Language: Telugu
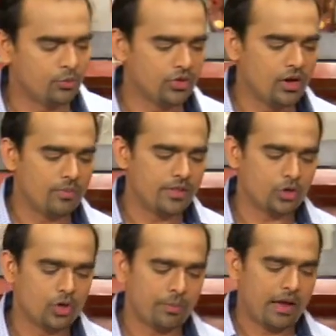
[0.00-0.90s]
ముందుగా మన
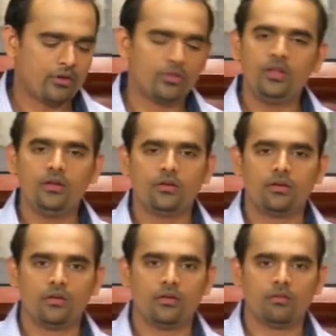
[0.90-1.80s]
దగ్గర ఒక ప్యాన్ ఉంది
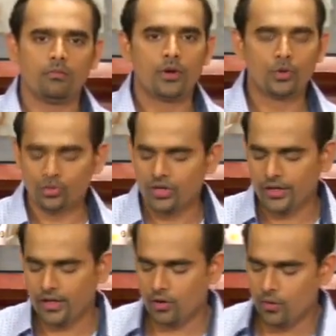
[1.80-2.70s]
మరుగుతున్న
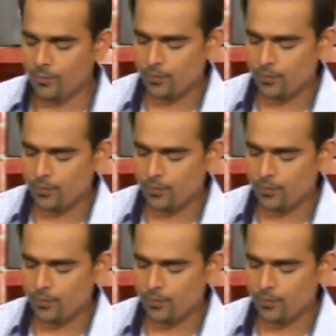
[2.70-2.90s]
నీళ్ళలో